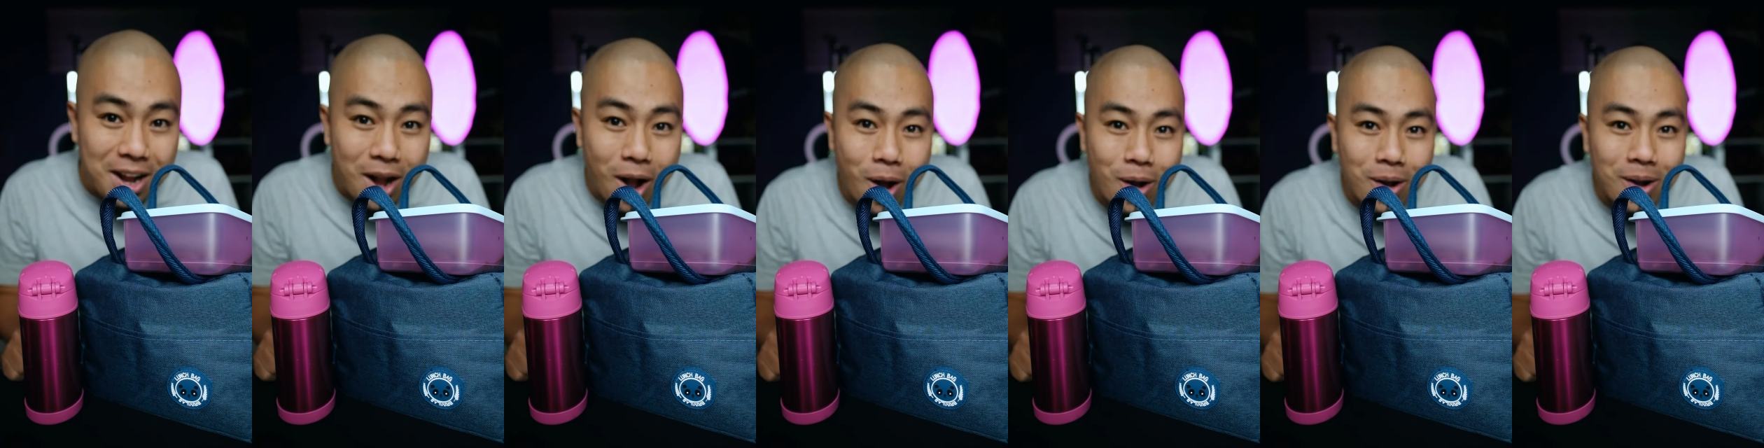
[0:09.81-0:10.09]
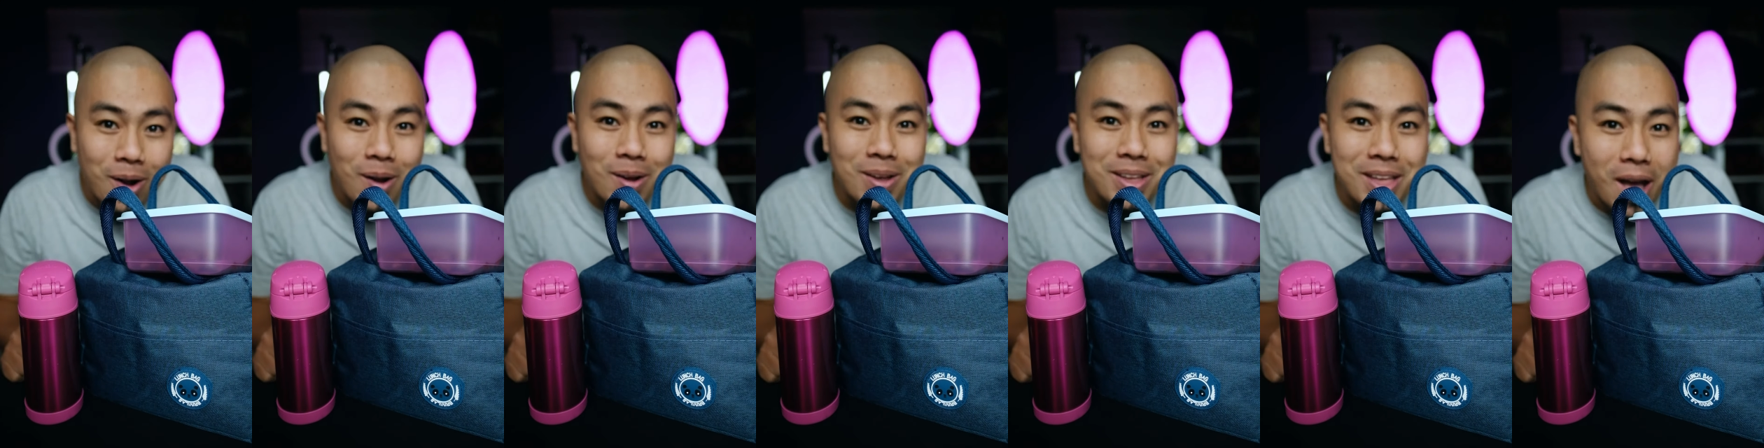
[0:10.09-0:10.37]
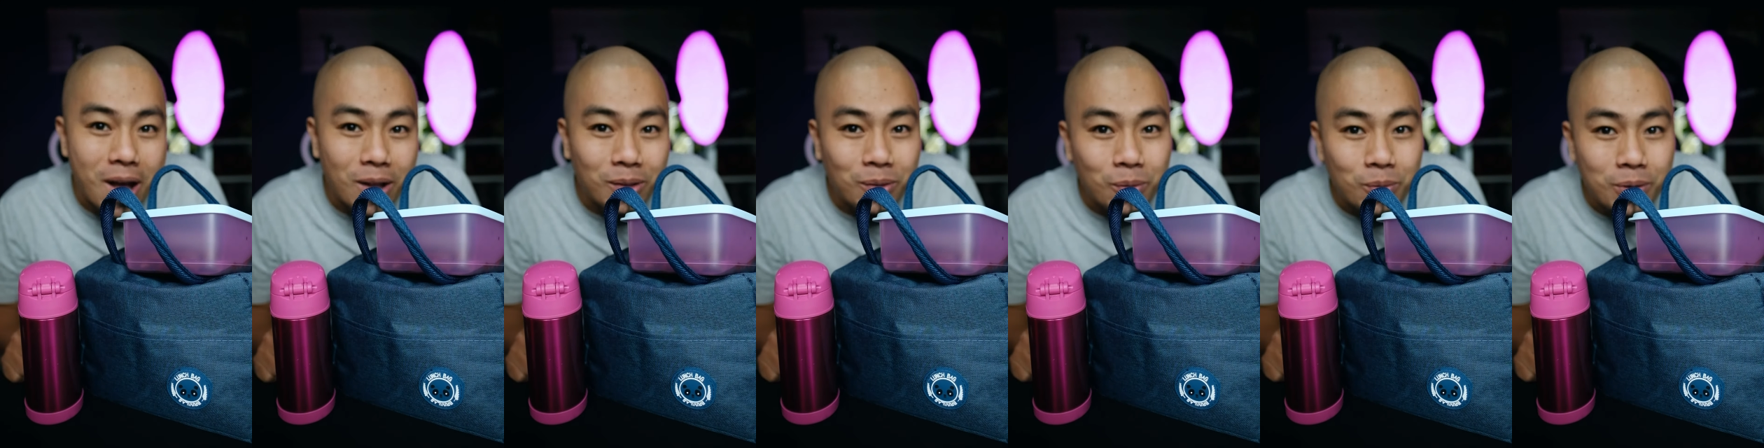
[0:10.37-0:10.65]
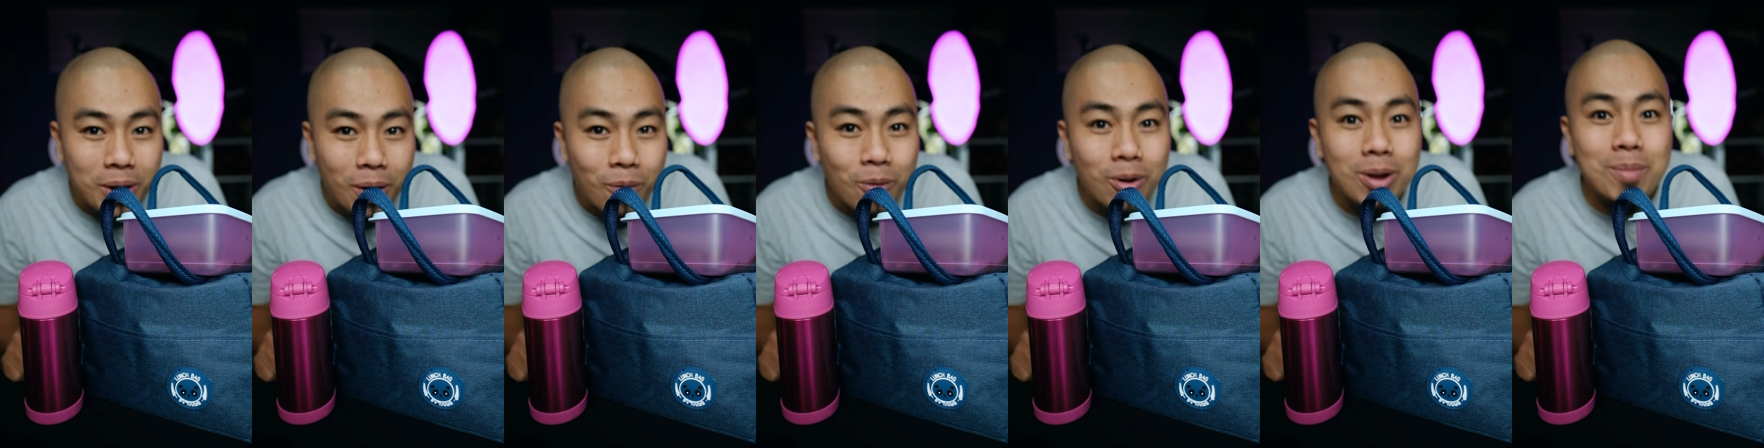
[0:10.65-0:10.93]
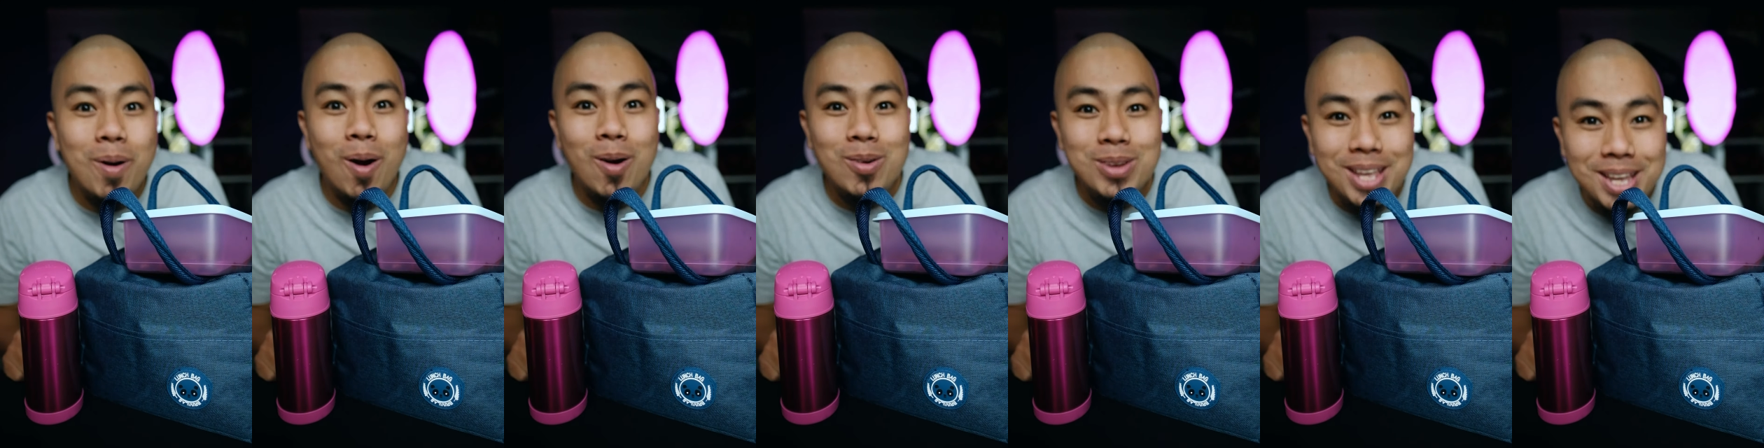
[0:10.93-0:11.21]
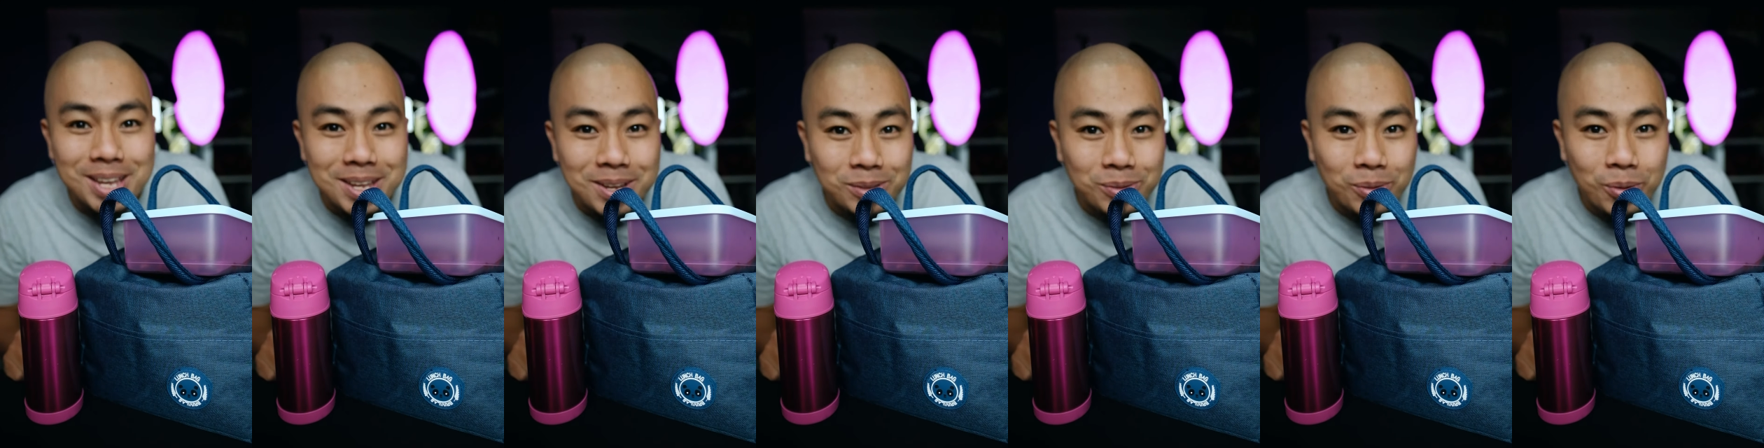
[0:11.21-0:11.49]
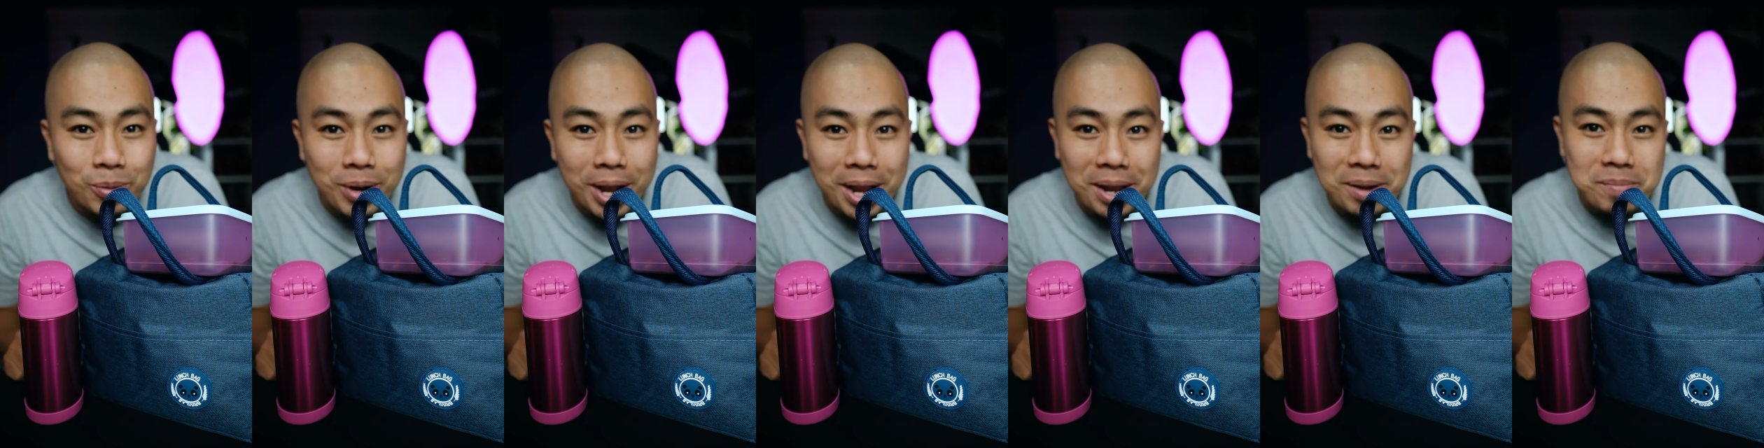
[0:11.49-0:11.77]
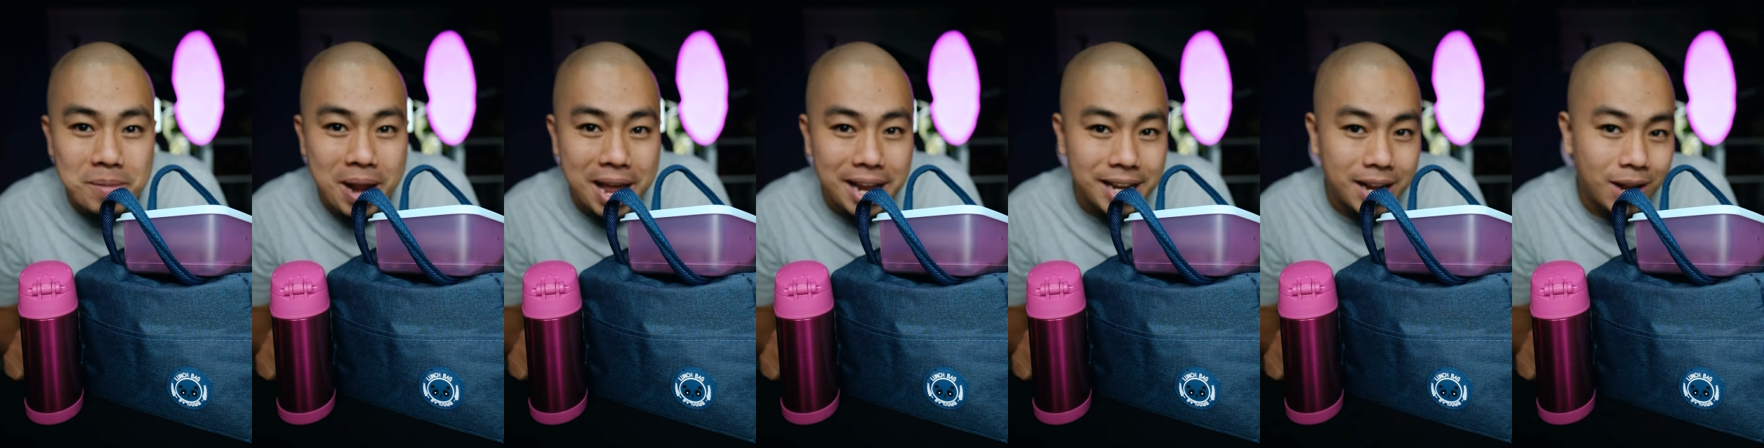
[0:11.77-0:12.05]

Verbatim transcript: coi coi vợ tôi nấu cái món gì cho tôi ngày hôm nay